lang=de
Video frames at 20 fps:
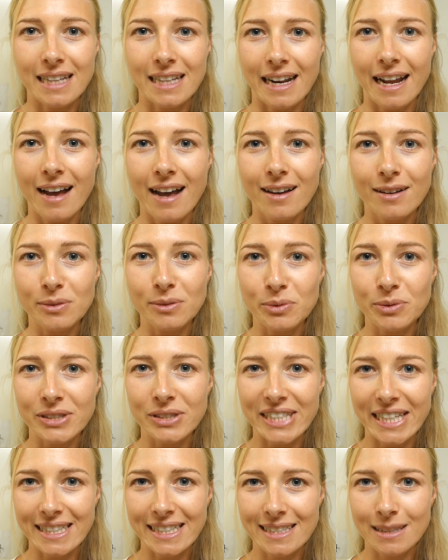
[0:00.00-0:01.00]
danach
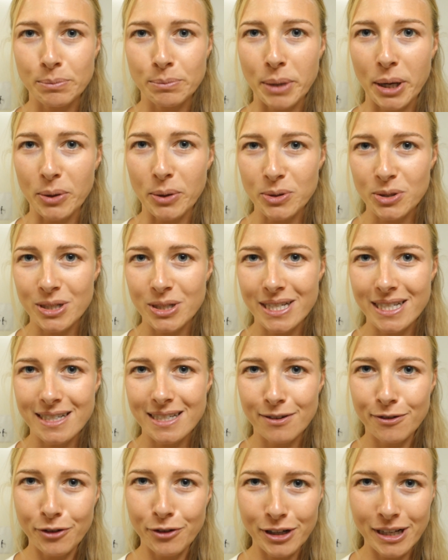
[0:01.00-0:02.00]
und jetzt ein paar
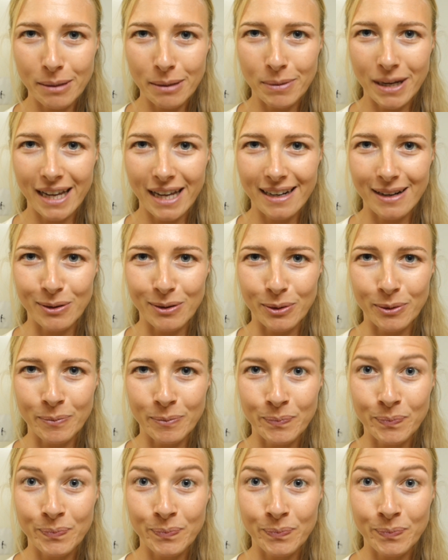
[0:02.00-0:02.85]
Ausschnitte von der Behandlung.